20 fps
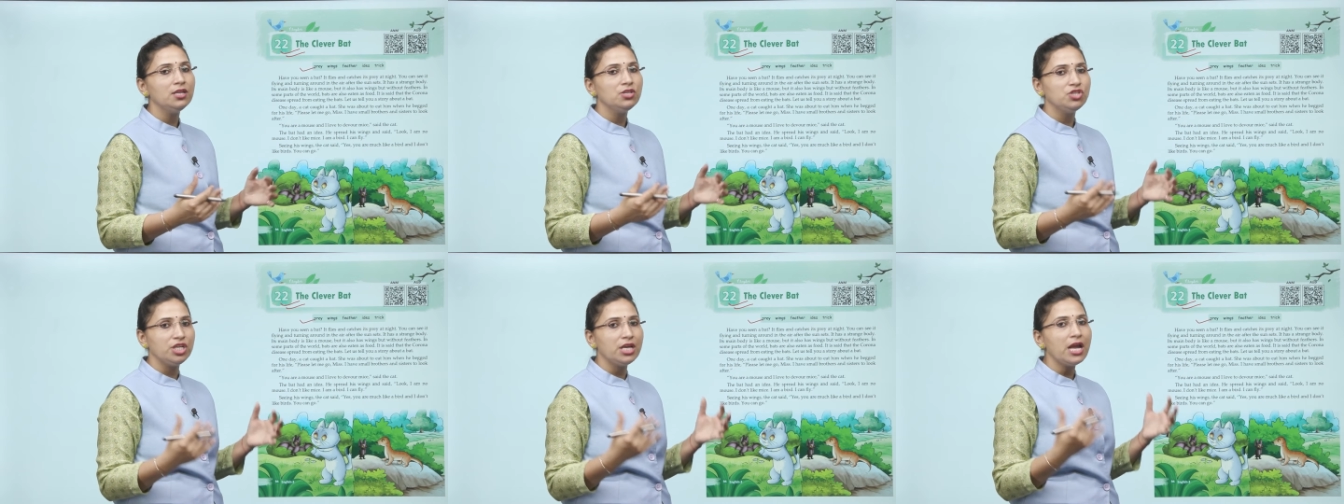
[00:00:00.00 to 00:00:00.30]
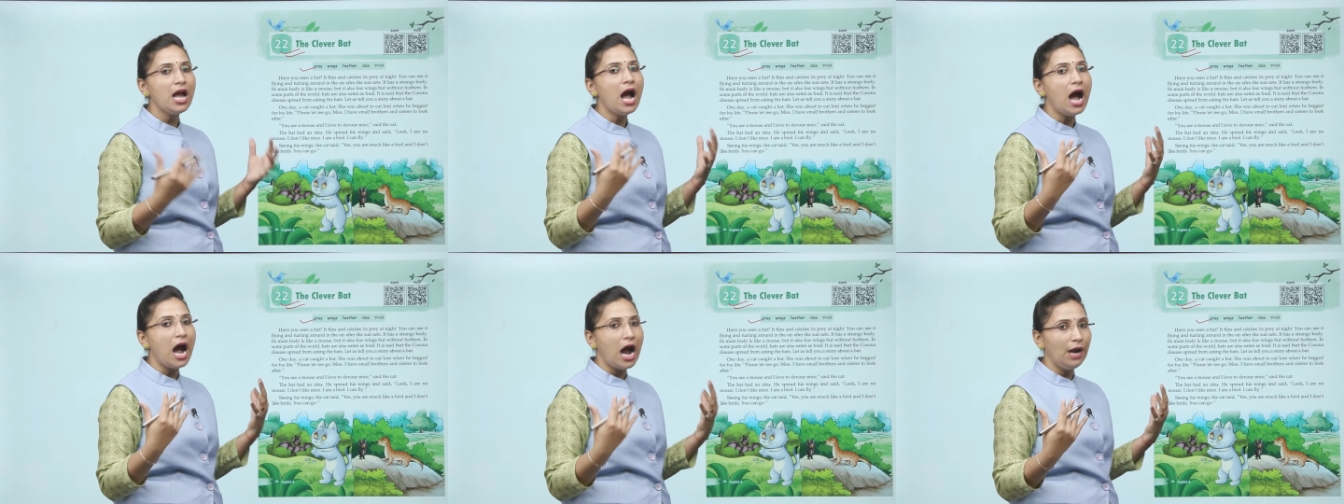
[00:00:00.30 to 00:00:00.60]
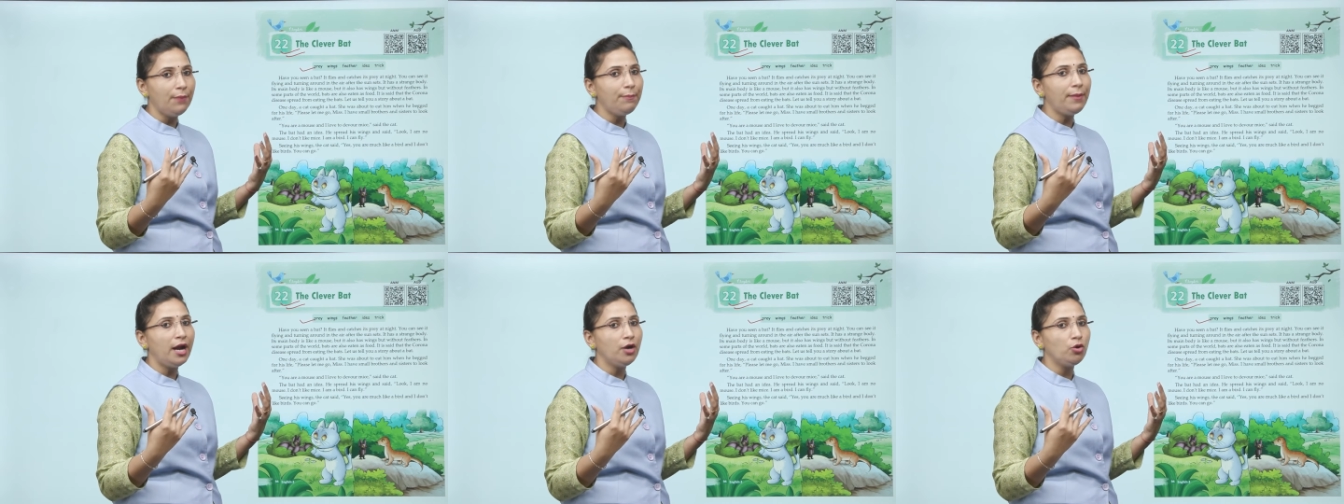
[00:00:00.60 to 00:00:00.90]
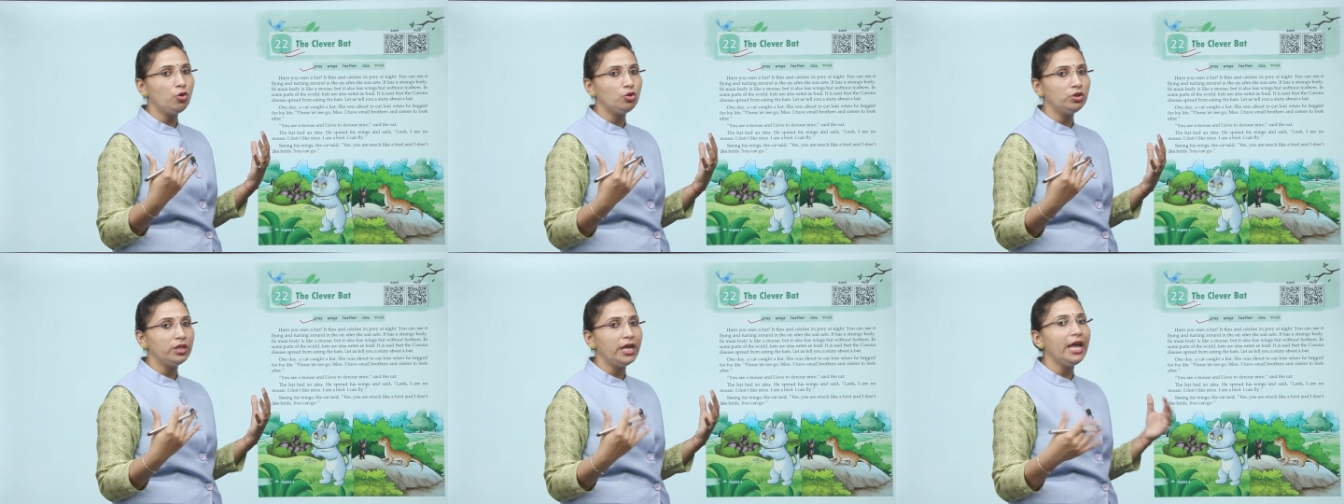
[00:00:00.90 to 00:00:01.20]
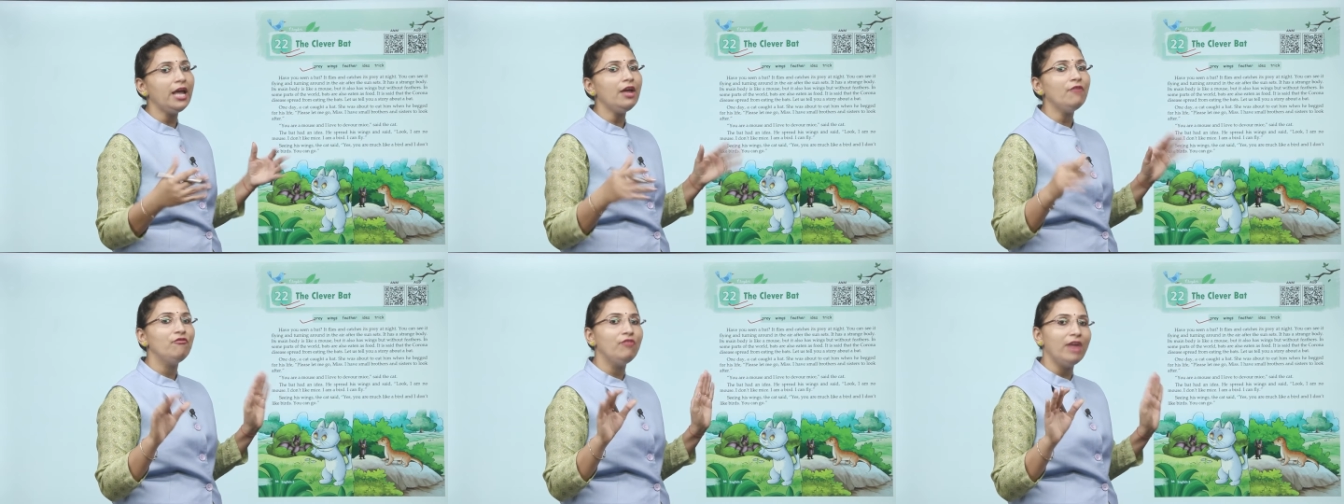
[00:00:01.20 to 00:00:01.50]
ठीक है हार्ड पार्ट होता
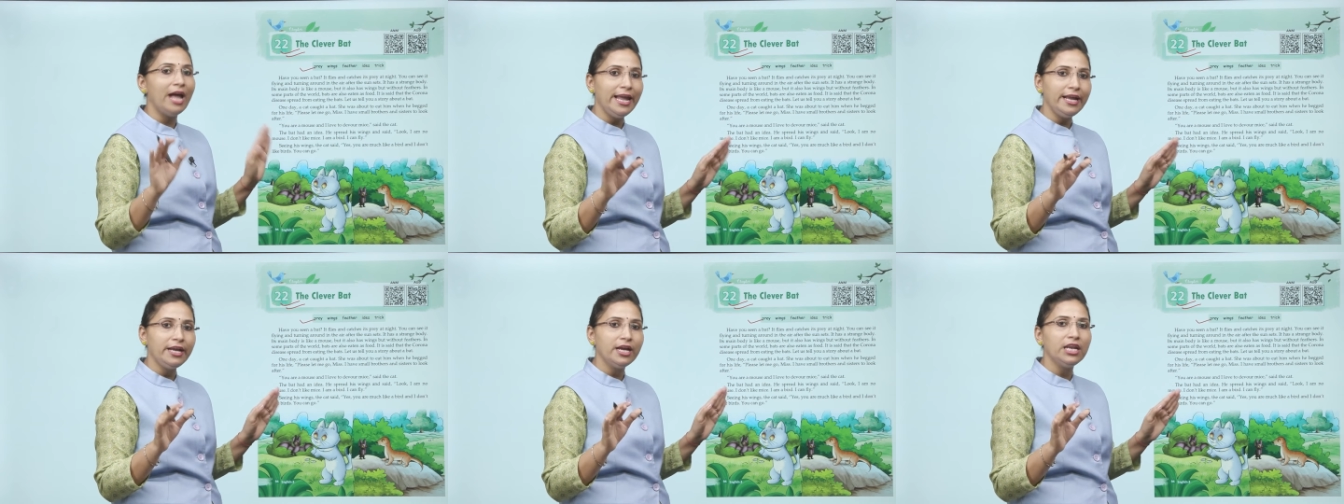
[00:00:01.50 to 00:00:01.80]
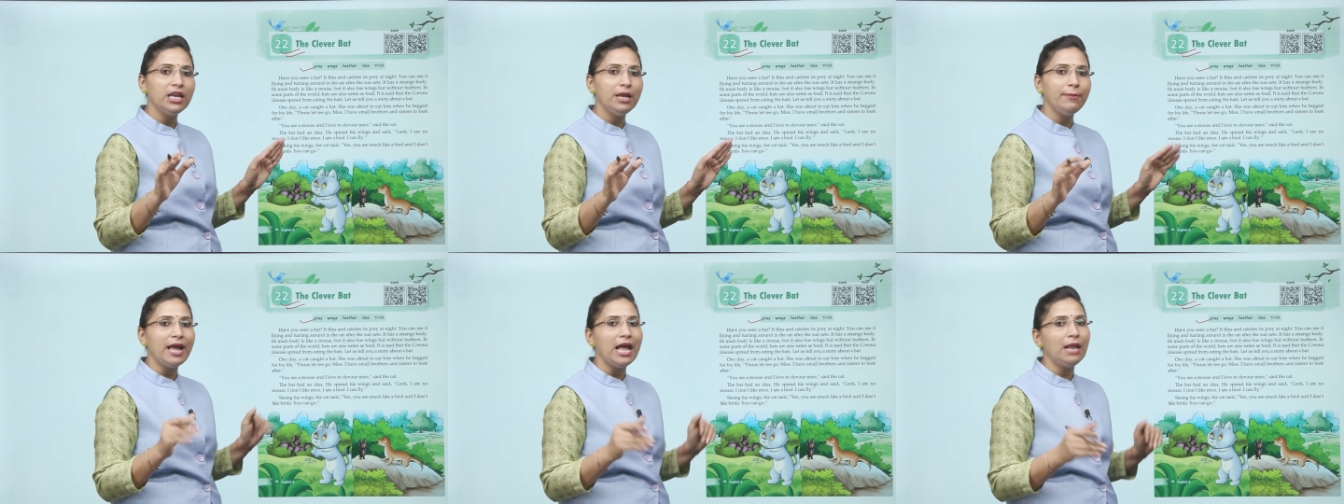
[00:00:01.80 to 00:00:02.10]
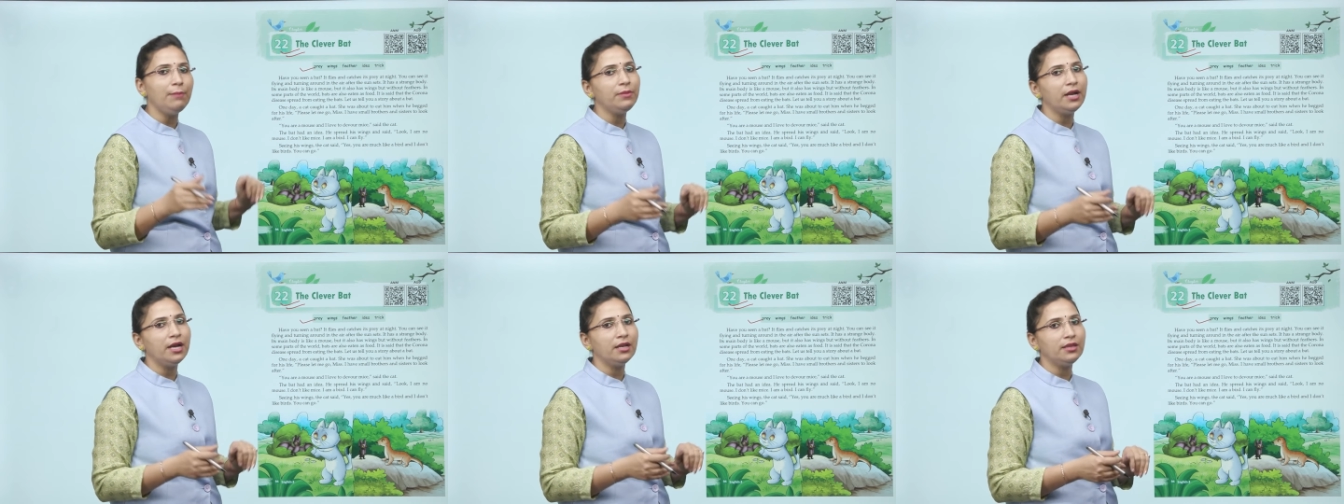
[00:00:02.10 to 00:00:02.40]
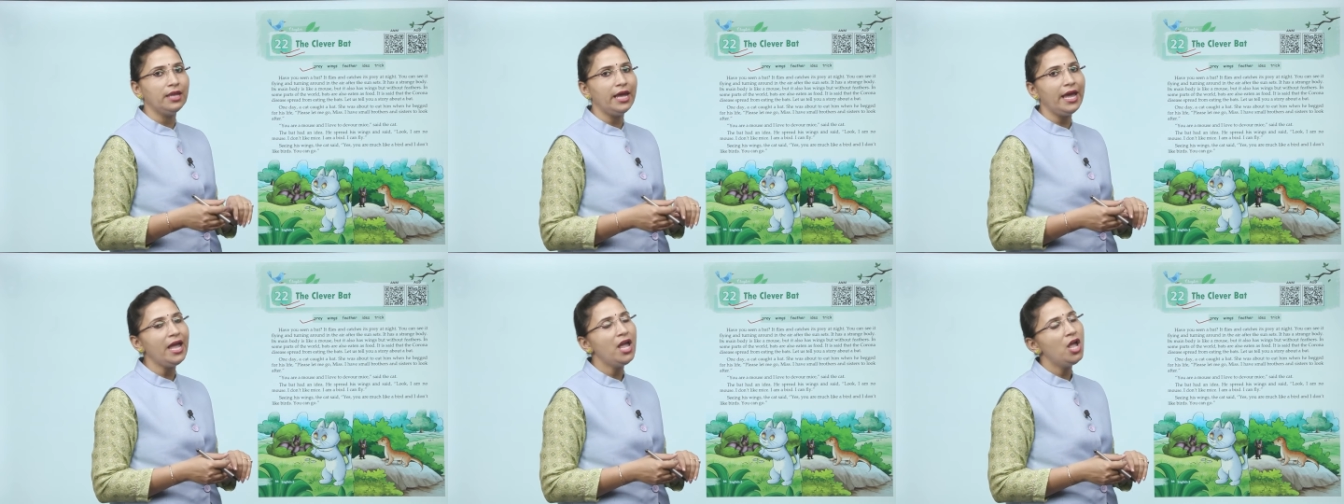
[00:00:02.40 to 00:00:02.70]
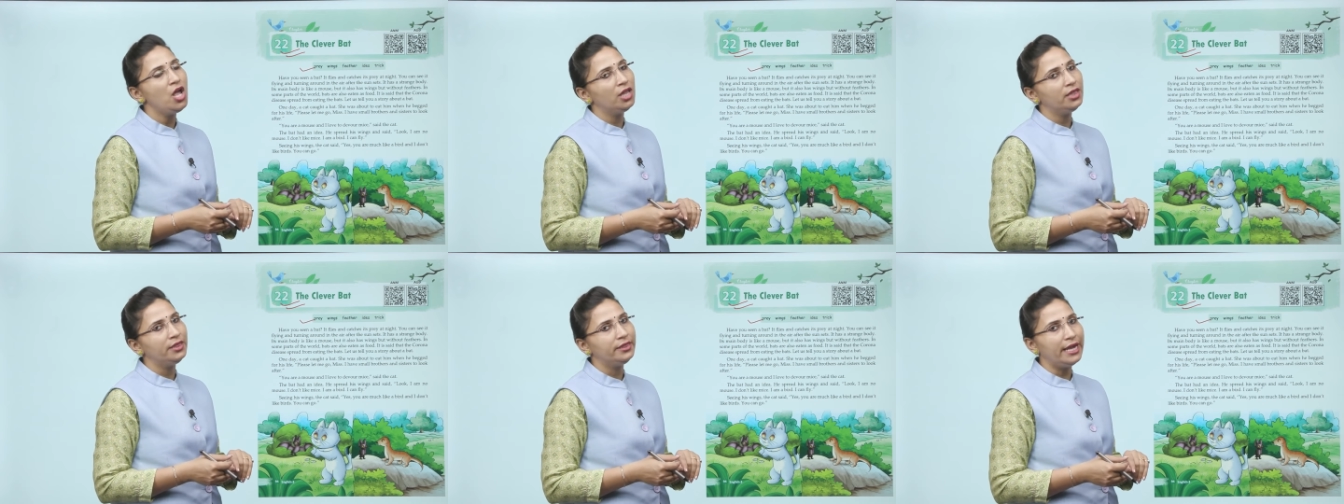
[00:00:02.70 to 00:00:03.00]
है फ्लाई करने में हेल्प करता है
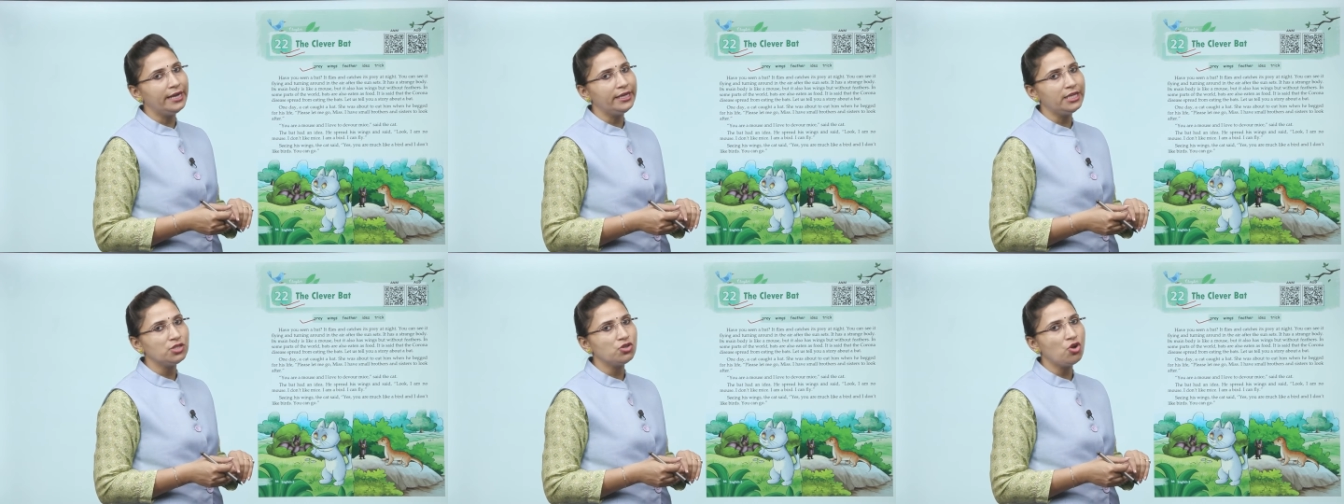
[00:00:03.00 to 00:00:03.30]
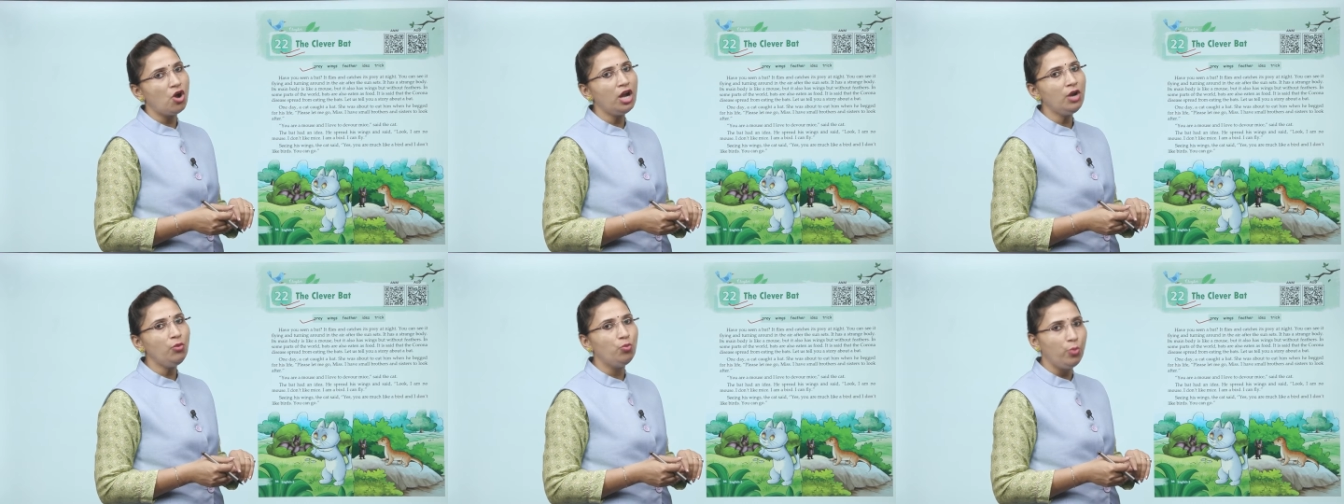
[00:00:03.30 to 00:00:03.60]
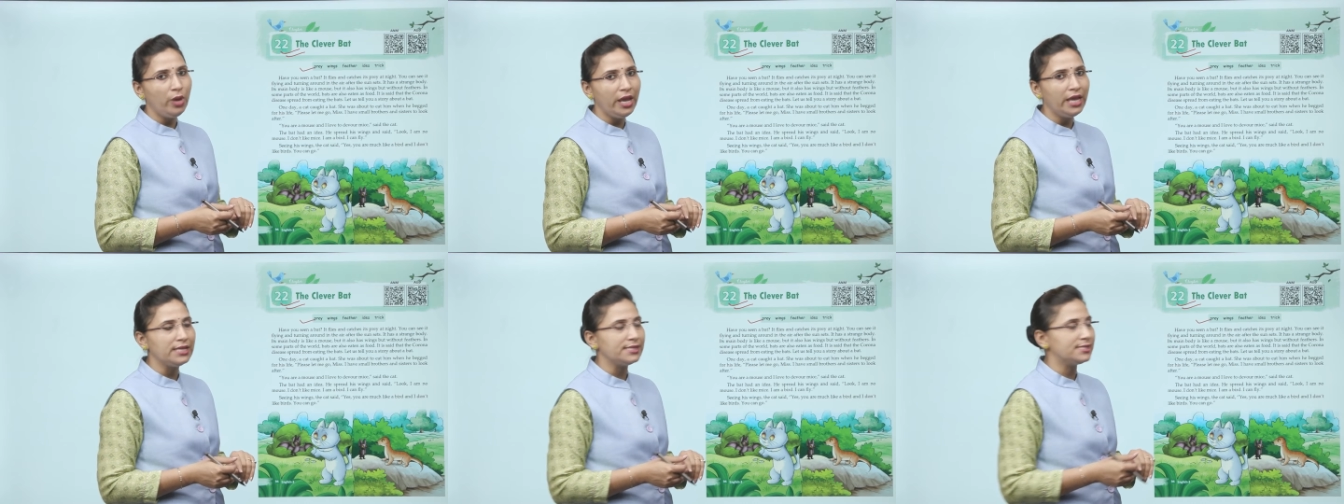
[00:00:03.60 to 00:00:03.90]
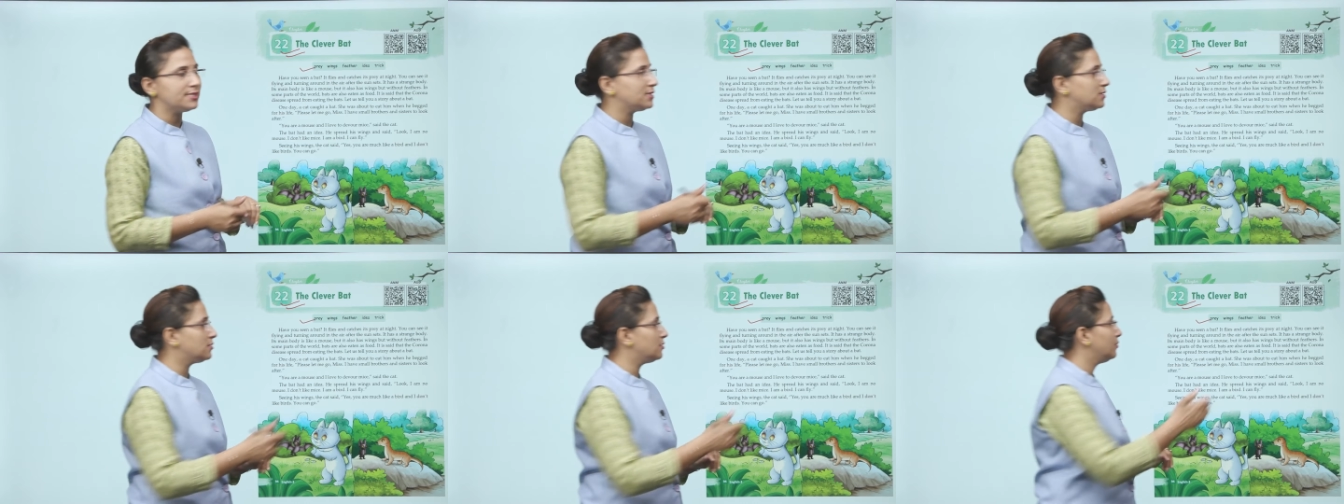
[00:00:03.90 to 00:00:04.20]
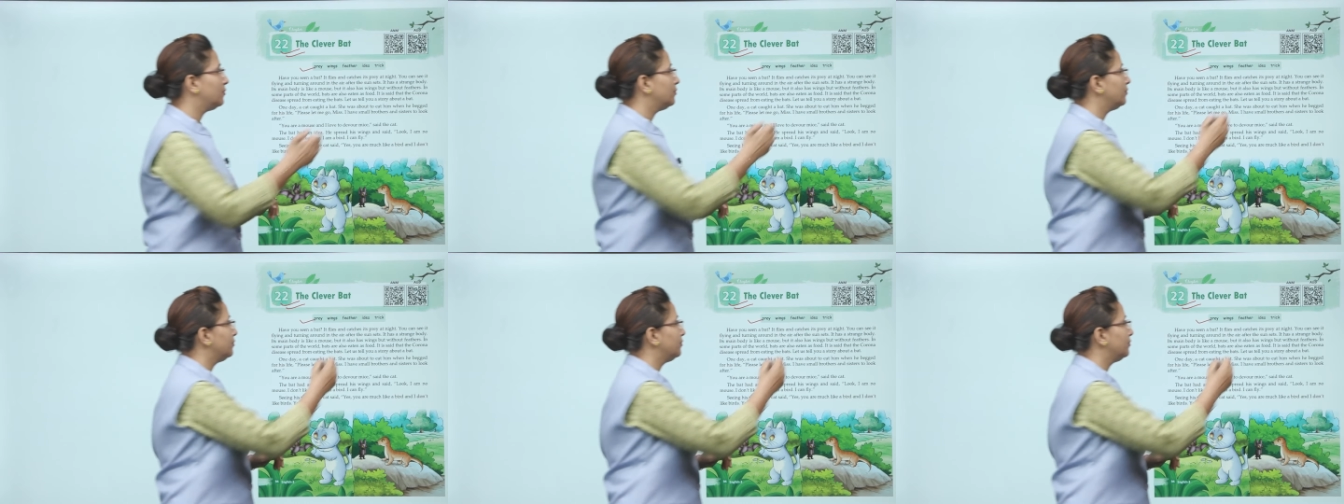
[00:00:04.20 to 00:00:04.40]
दैट इज कॉल्ड विंग्स